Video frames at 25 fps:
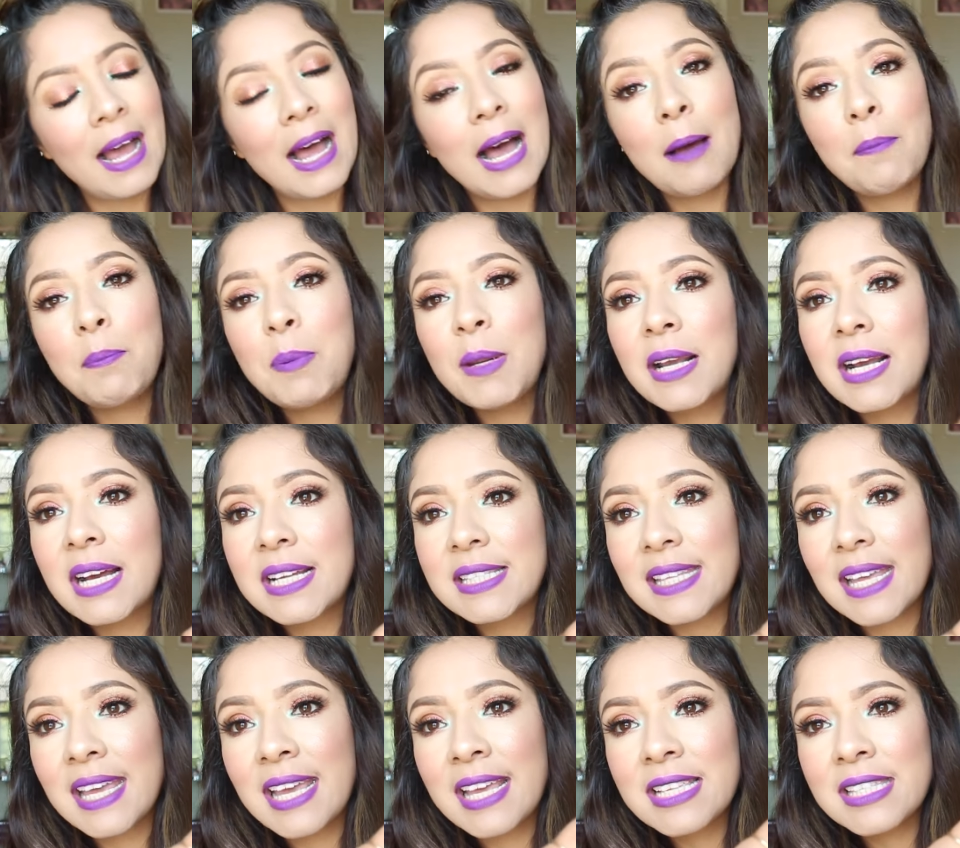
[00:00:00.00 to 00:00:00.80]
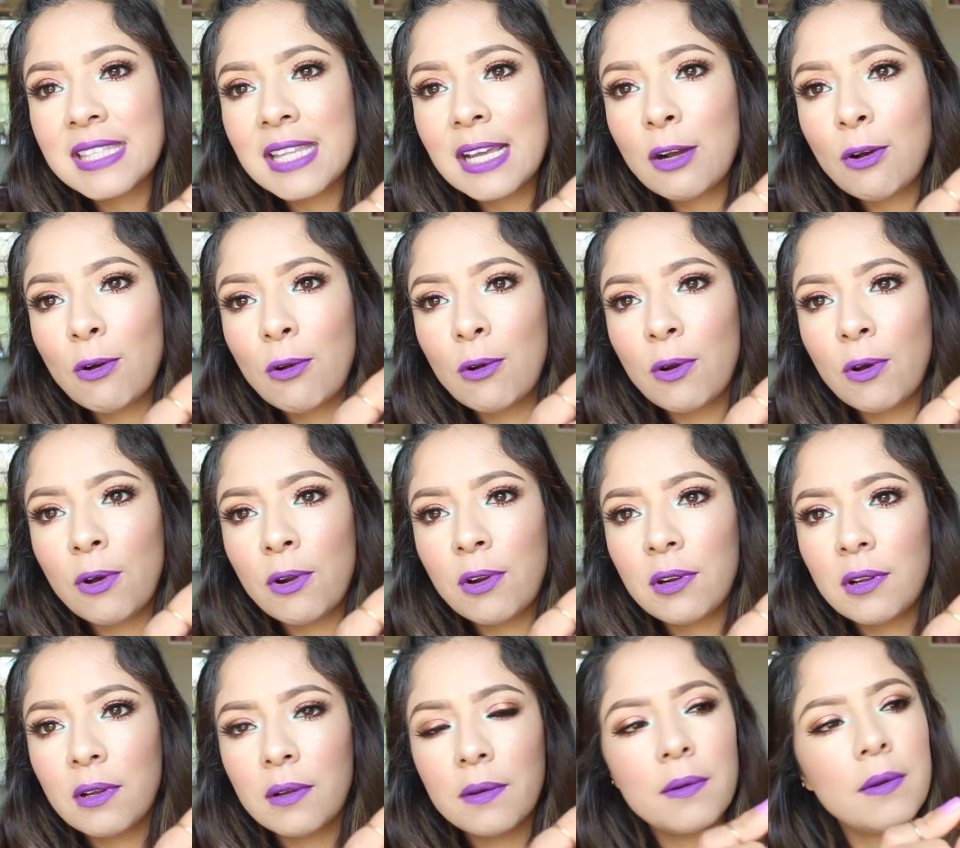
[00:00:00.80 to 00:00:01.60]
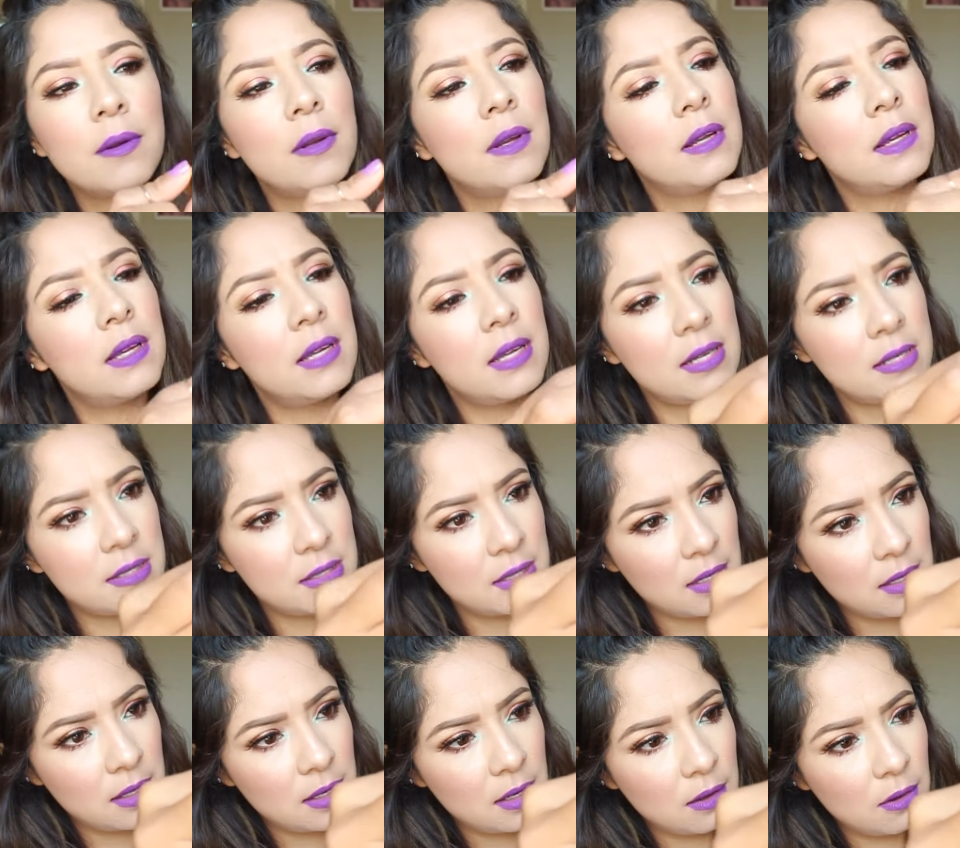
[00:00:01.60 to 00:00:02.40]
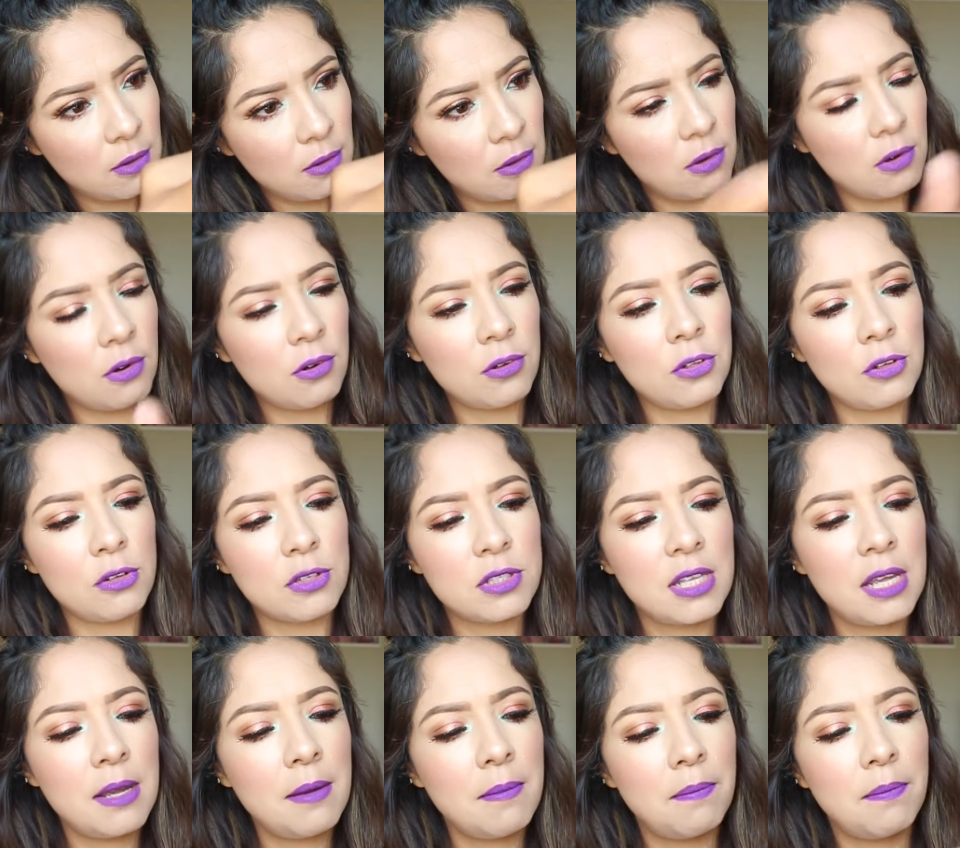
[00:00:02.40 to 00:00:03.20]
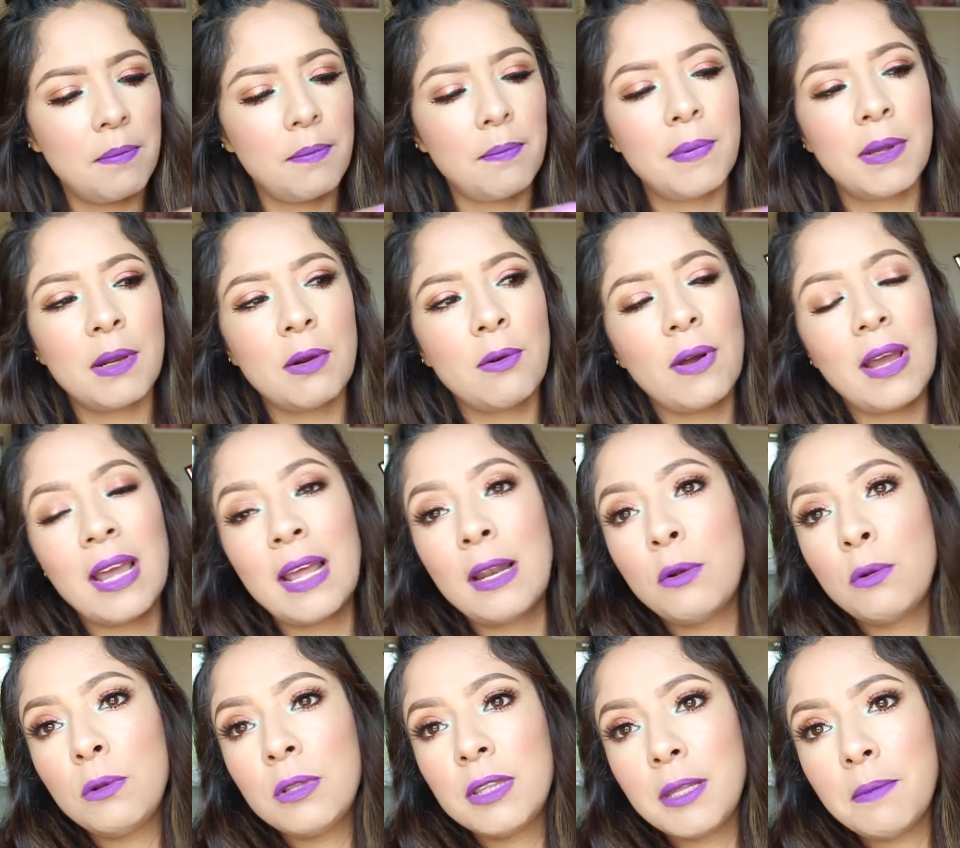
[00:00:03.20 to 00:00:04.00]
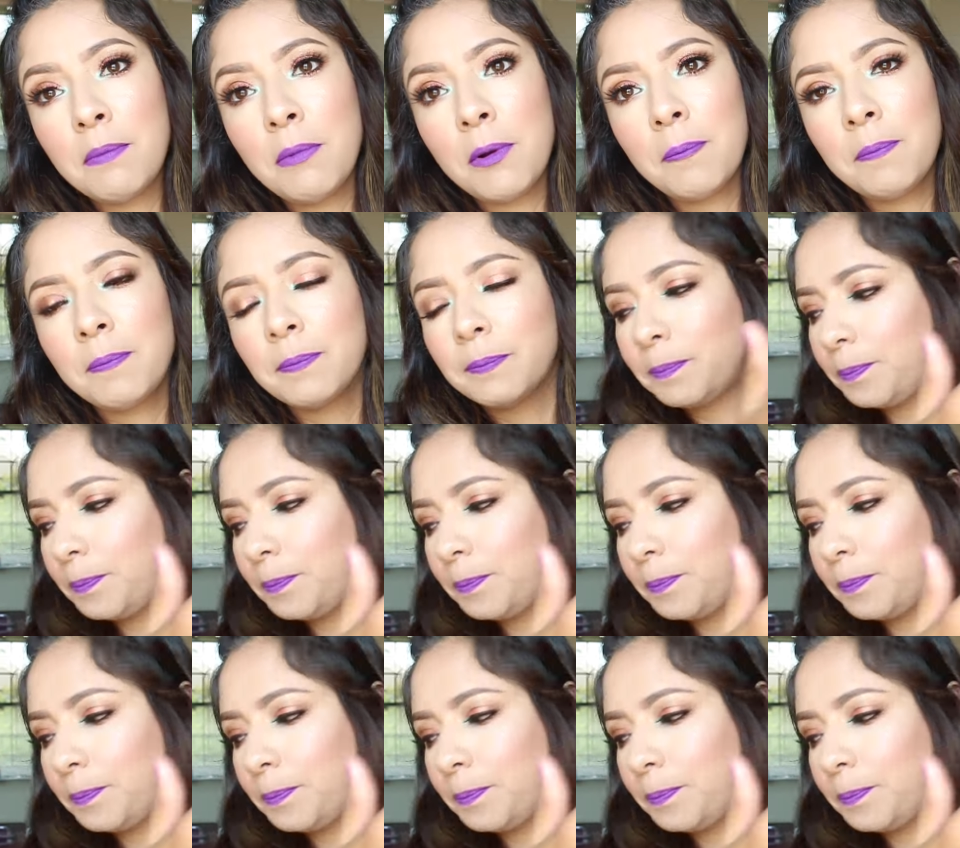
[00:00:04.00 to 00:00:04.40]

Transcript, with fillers: Aplicas este color, que es en el color, no sé, pero el último,